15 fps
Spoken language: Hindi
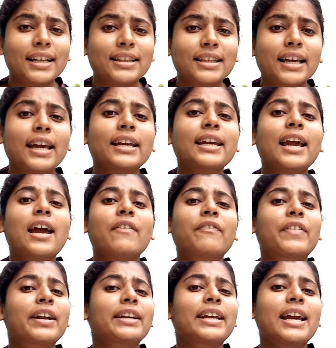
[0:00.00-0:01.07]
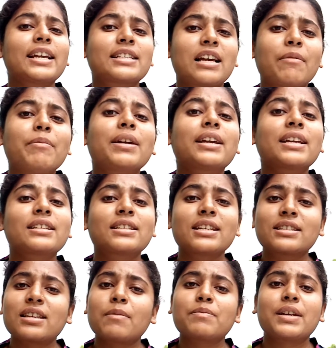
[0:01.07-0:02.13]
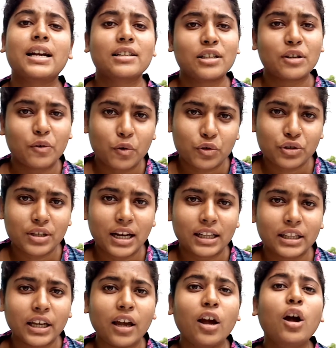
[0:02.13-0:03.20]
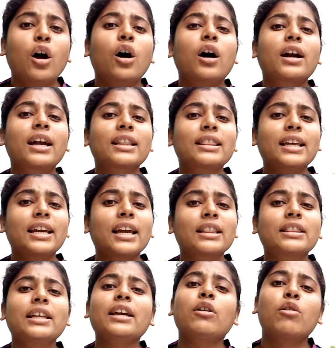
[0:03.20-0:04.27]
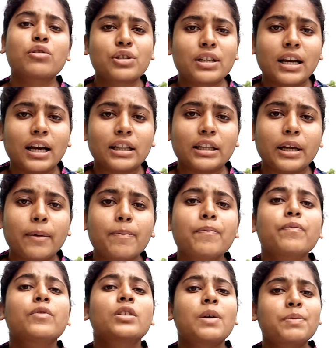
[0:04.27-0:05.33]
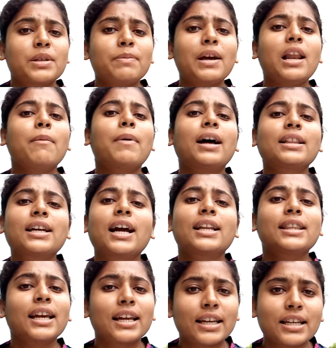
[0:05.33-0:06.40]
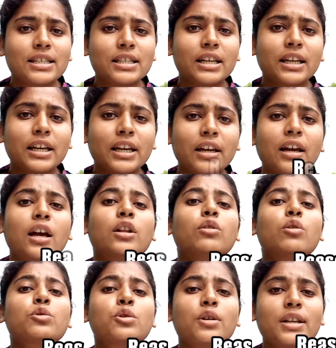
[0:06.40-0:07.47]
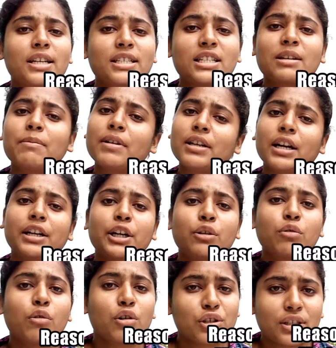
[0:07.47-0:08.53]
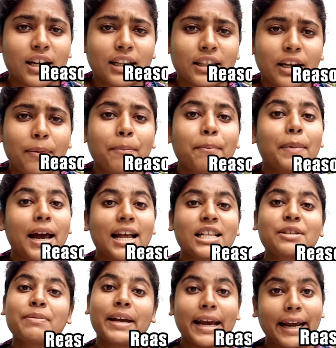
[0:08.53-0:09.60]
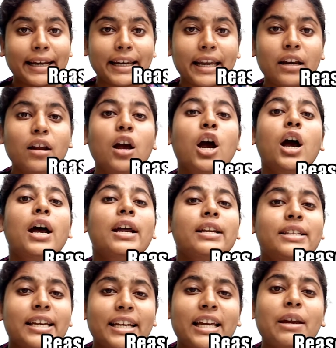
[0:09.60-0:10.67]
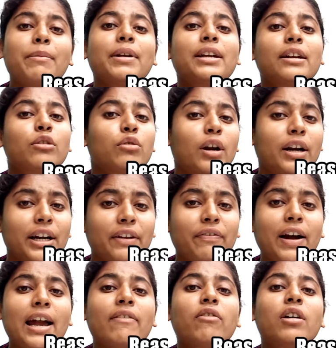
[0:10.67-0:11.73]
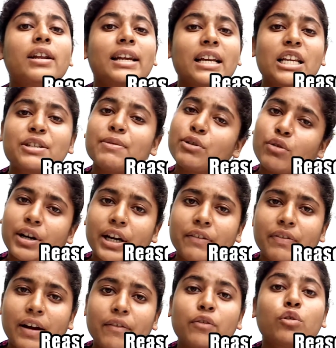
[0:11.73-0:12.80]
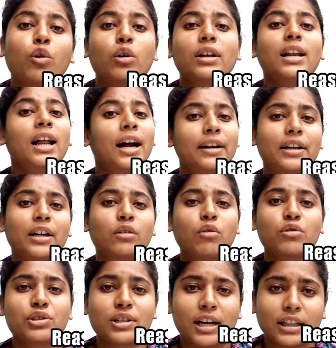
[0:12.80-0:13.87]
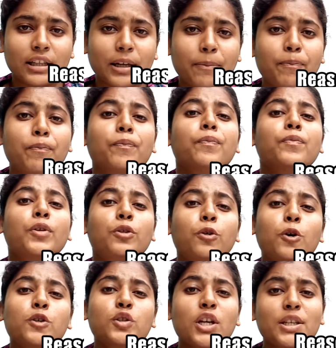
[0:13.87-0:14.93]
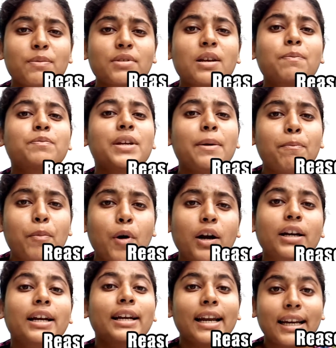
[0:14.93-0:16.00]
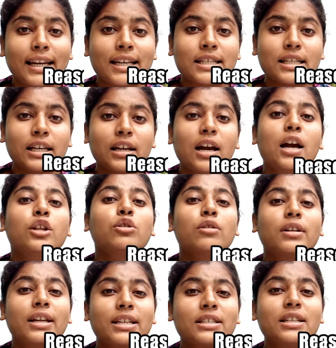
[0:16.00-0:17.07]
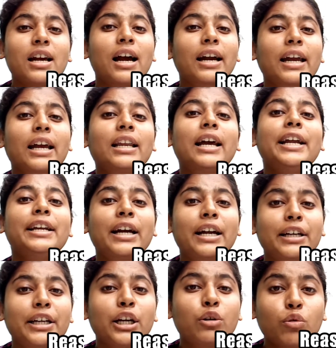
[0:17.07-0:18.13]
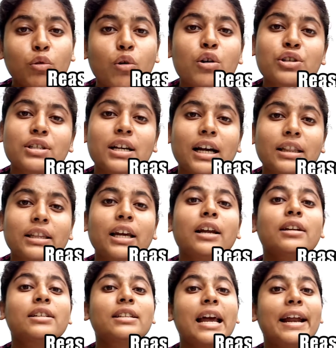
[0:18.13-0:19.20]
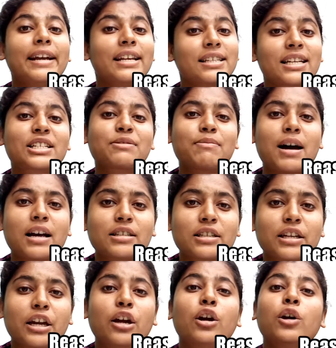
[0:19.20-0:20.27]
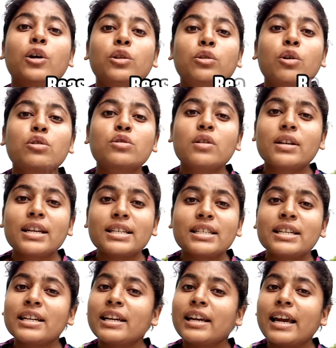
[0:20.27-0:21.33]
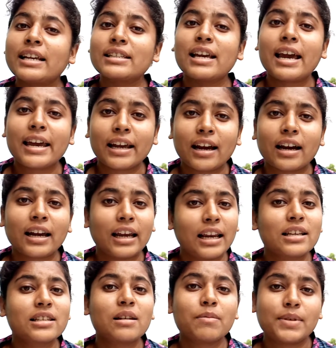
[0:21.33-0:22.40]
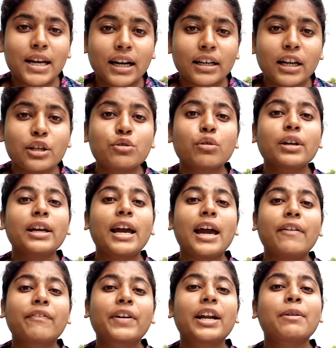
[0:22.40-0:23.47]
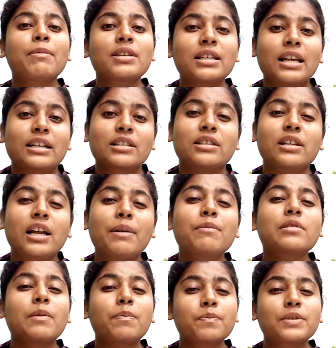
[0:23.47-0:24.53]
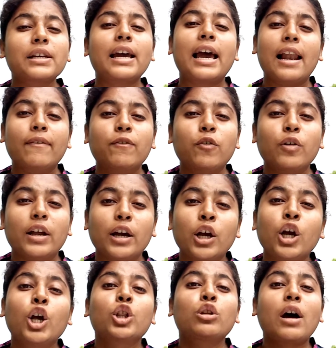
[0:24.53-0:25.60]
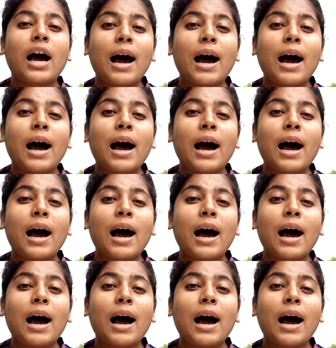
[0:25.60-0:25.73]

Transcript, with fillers: लेते हैं कि एफकेट के एग्ज़ाम में किस किस सब्जेक्ट से क्वेश्चन आते हैं और कितने कितने क्वेश्चन आते हैं सबसे पहले बात करते हैं रीजनिंग की दोस्तों रीजनिंग में थर्टी टू क्वेश्चन आते हैं मैथ्स में एटीन जीके में ट्वेंटी फाइव और इंग्लिश में ट्वेंटी फाइव टोटल हंड्रेड क्वेश्चन आते हैं तो दोस्तों इसमें सबसे इंपॉर्टेंट है रीजनिंग जो रीजनिंग अकेला ही थर्टी टू क्वेश्चन आते हैं नाइन्टी सिक्स मार्क्स के दोस्तों रीजनिंग ही ऐसा एक अकेला सब्जेक्ट है जो कि एफ में सिलेक्शन दिलाने में सबसे हेल्पफुल है तो